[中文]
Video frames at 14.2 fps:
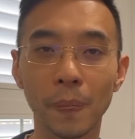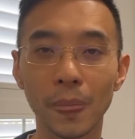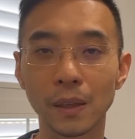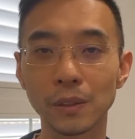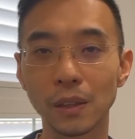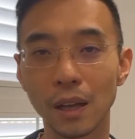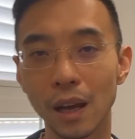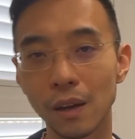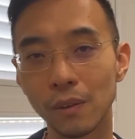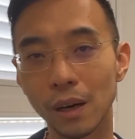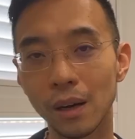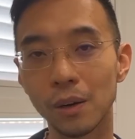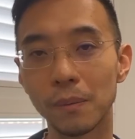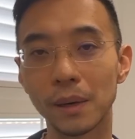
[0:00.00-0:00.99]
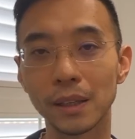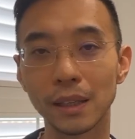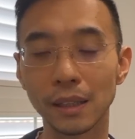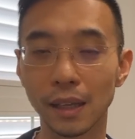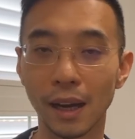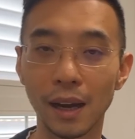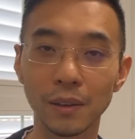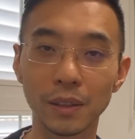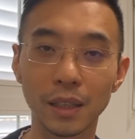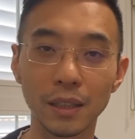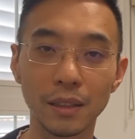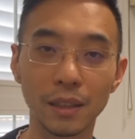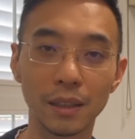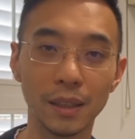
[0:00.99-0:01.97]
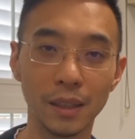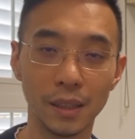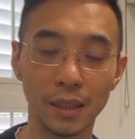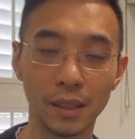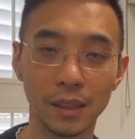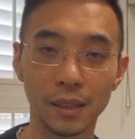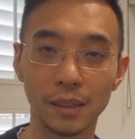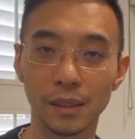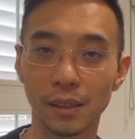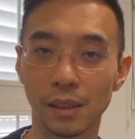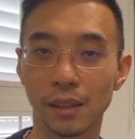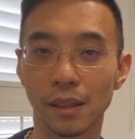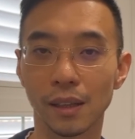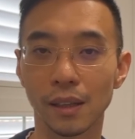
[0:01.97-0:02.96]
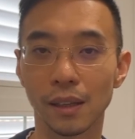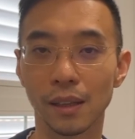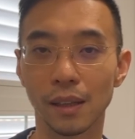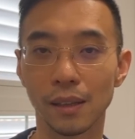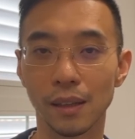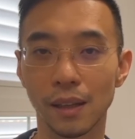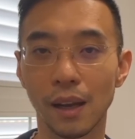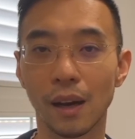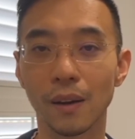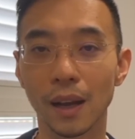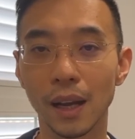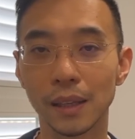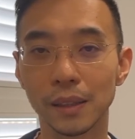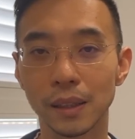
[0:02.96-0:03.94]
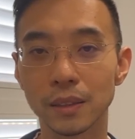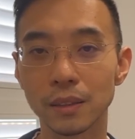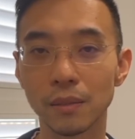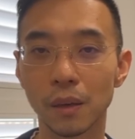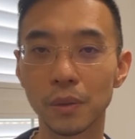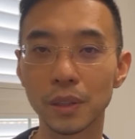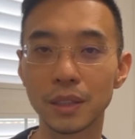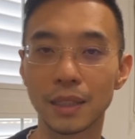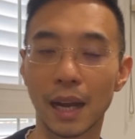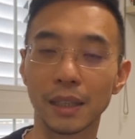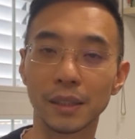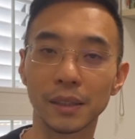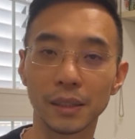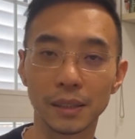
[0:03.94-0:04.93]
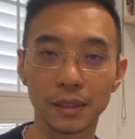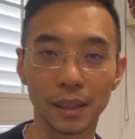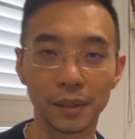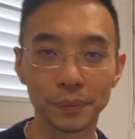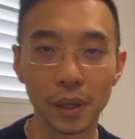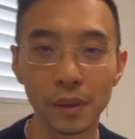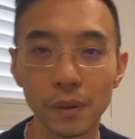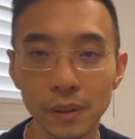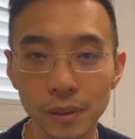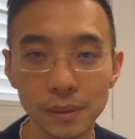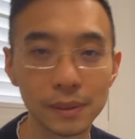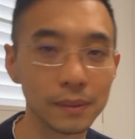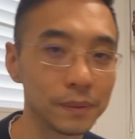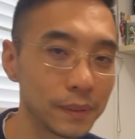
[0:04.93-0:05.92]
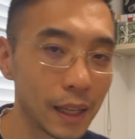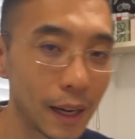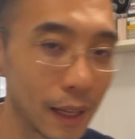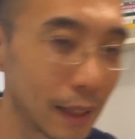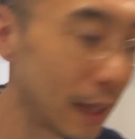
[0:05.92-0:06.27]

说，看我后边这个 Hello Kitty，呃，很好看啊，希望我展示一下，然后我就拿给大